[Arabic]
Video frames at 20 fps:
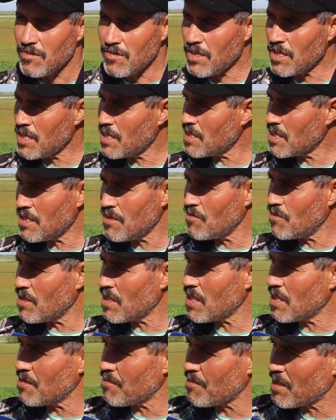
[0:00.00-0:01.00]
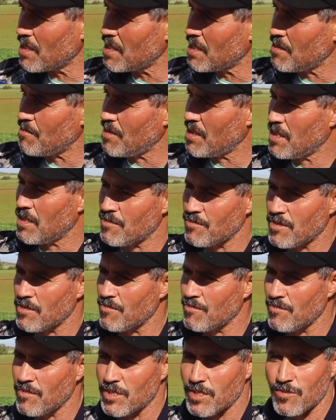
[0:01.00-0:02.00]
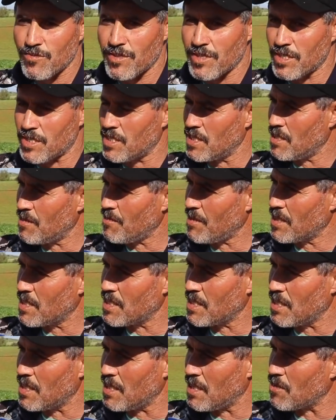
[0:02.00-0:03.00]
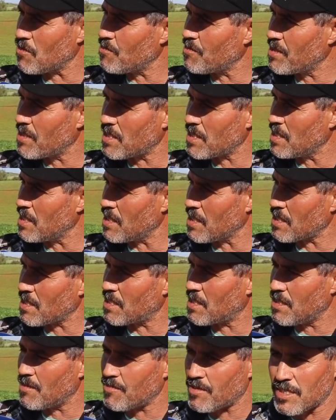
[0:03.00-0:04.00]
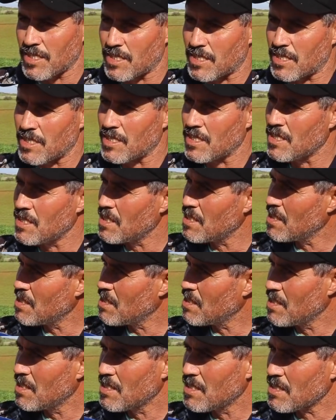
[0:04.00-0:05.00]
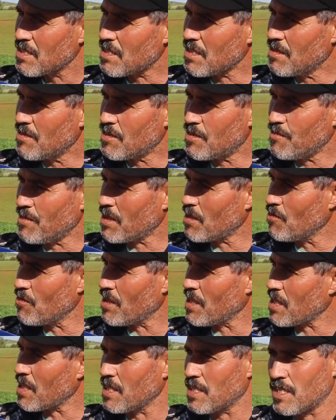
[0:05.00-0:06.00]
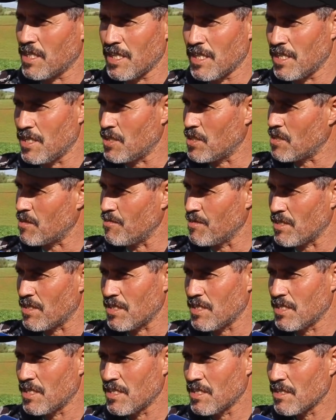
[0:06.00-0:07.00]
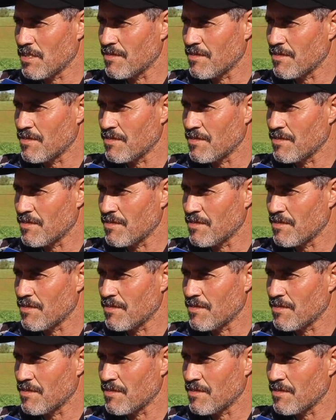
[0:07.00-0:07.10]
هذا هو خايب بقينا معاهم تما شويه جينا بحالنا العروبيه تاع الغدا مشيت صاي جمعت الوريقات ديالي جبت بنتي